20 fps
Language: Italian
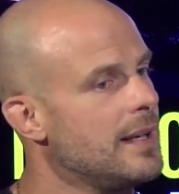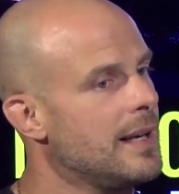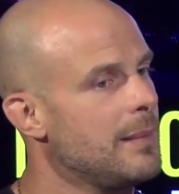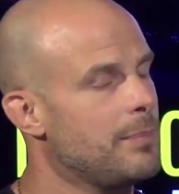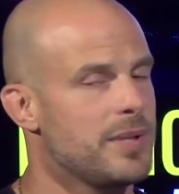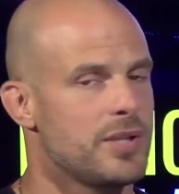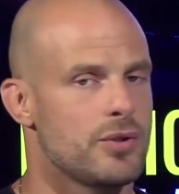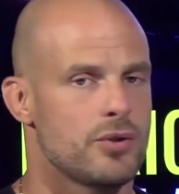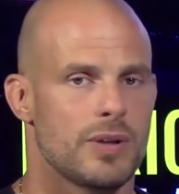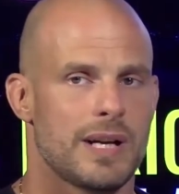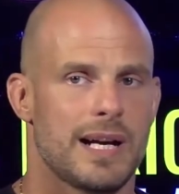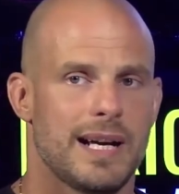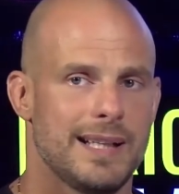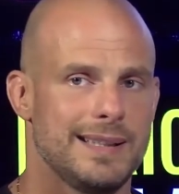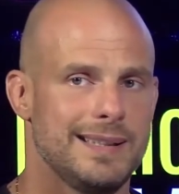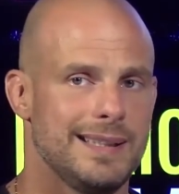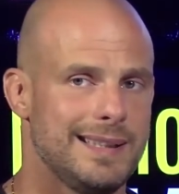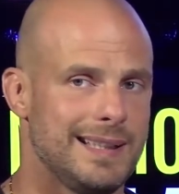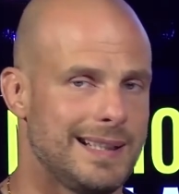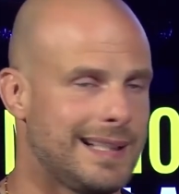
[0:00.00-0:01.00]
la persona è
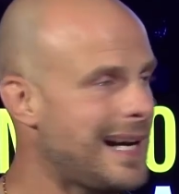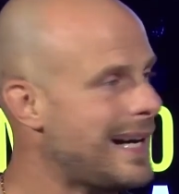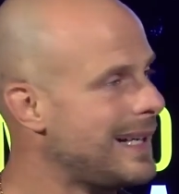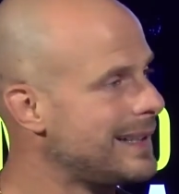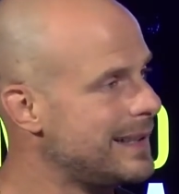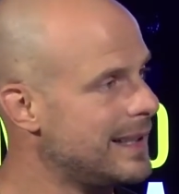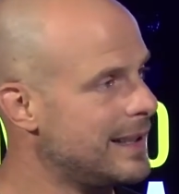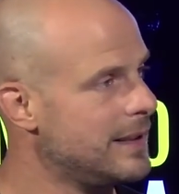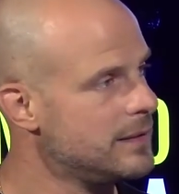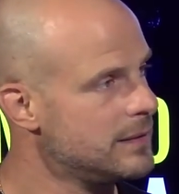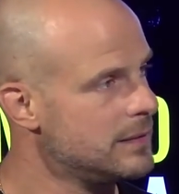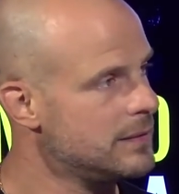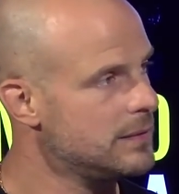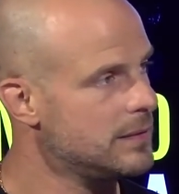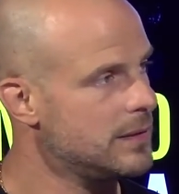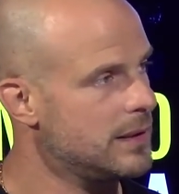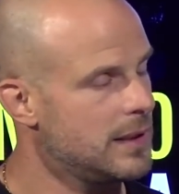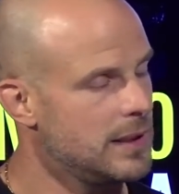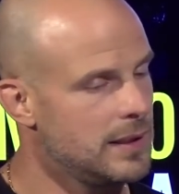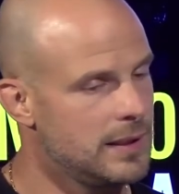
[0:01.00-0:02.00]
dedicata
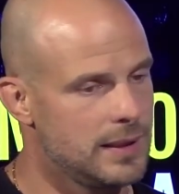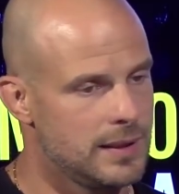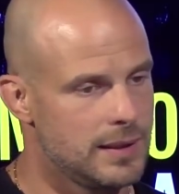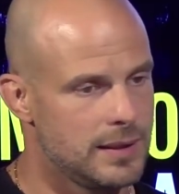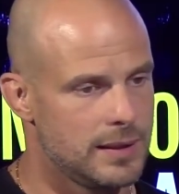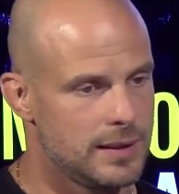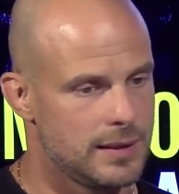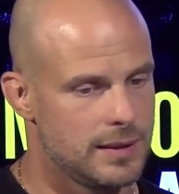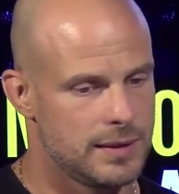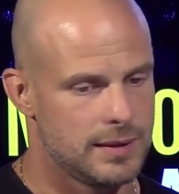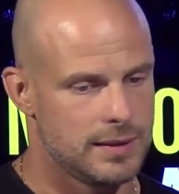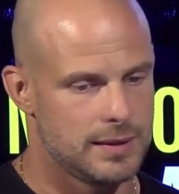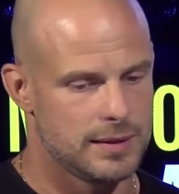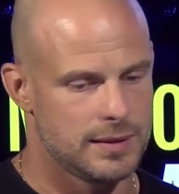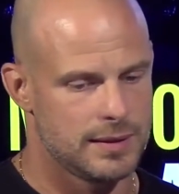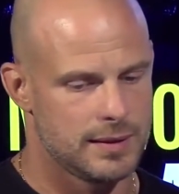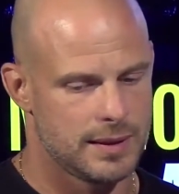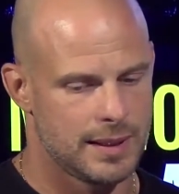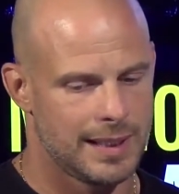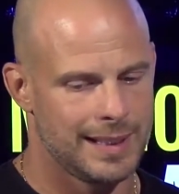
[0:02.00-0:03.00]

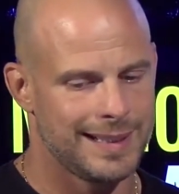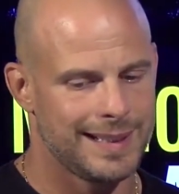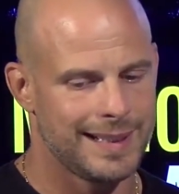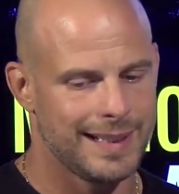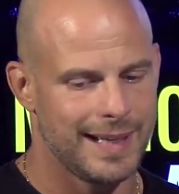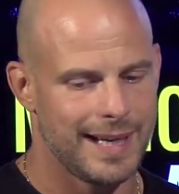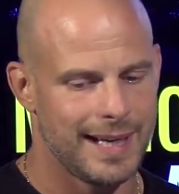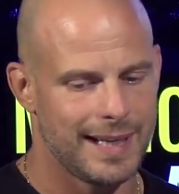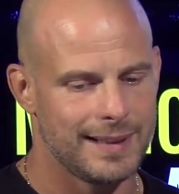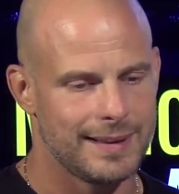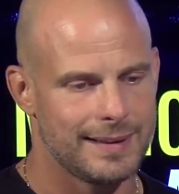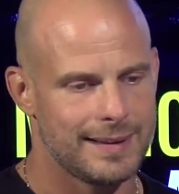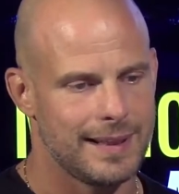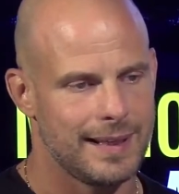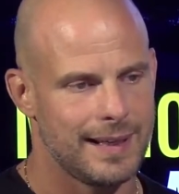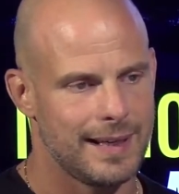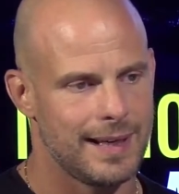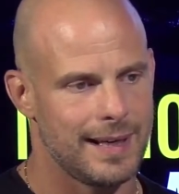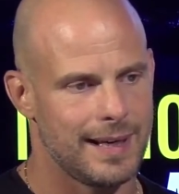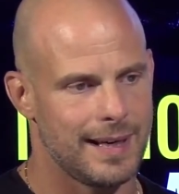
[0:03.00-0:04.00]
alla, al
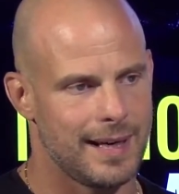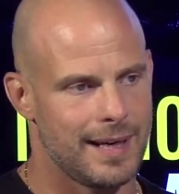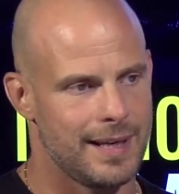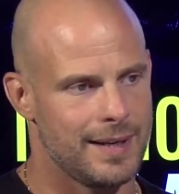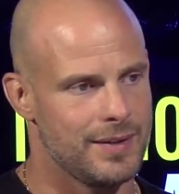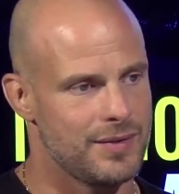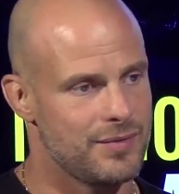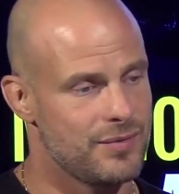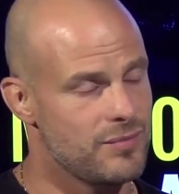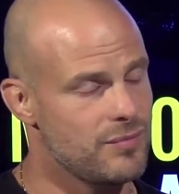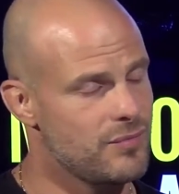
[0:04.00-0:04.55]
cliente e